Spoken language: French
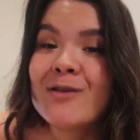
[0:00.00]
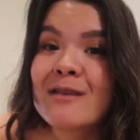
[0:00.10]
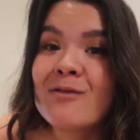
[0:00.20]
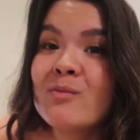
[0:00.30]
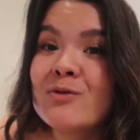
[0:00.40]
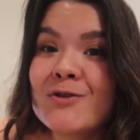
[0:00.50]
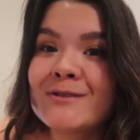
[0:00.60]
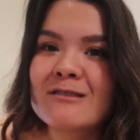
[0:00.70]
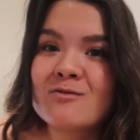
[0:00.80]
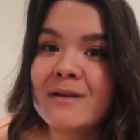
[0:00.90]
elles sont un peu
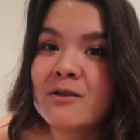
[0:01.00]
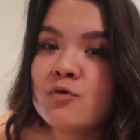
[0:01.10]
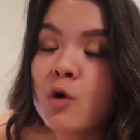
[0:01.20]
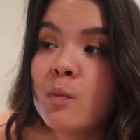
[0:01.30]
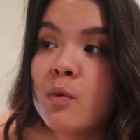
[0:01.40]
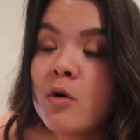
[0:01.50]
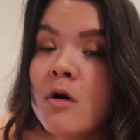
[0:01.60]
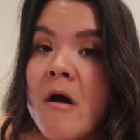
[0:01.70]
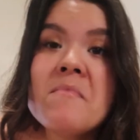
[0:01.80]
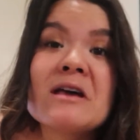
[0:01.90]
chiantes, elles sont pas tout repos
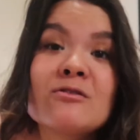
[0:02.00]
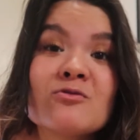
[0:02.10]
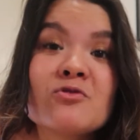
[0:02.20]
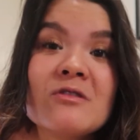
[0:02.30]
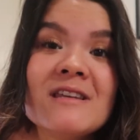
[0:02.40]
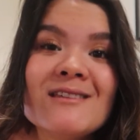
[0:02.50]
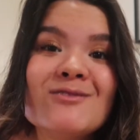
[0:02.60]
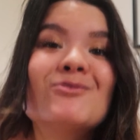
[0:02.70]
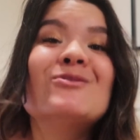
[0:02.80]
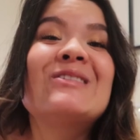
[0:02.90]
mais elles sont jolies
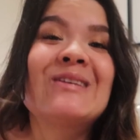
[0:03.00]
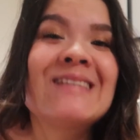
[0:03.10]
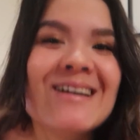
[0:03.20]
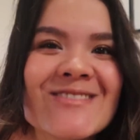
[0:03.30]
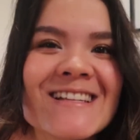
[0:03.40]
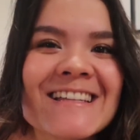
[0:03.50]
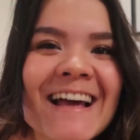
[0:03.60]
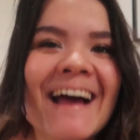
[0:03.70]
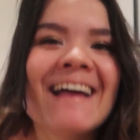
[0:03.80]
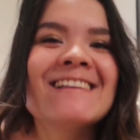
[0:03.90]
donc si ça vous
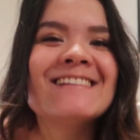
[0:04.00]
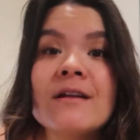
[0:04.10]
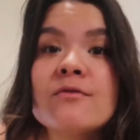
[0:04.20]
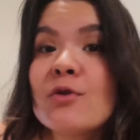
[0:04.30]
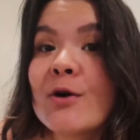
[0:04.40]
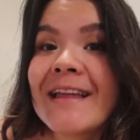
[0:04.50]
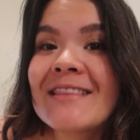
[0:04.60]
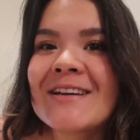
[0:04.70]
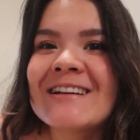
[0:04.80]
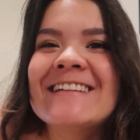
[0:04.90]
intéresse faites-vous connaître.